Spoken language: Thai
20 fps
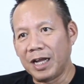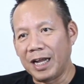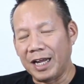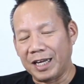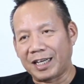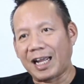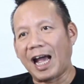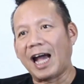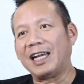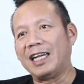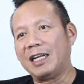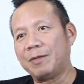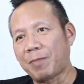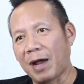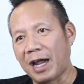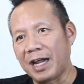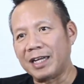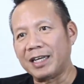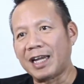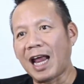เหตุการณ์นี้
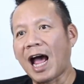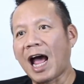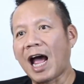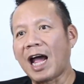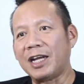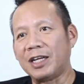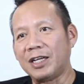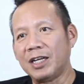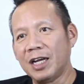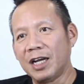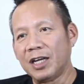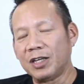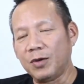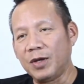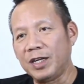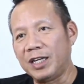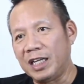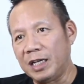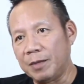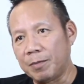ไปได้
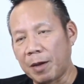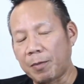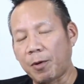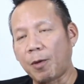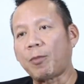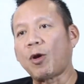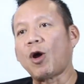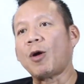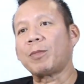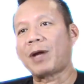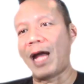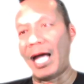ด้วยดีไปพร้อ